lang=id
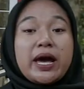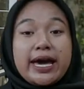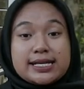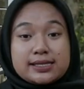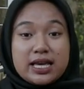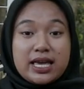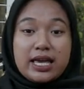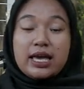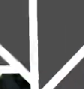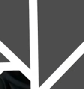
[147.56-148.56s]
PSI
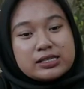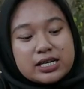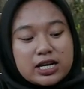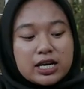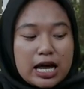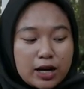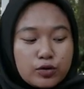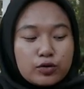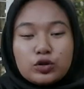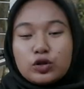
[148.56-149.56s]
jadi
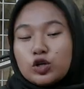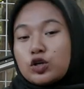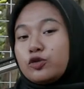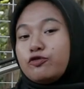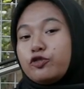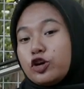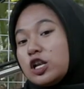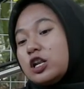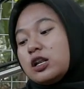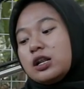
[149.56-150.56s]
kalau untuk
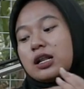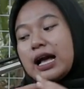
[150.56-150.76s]
full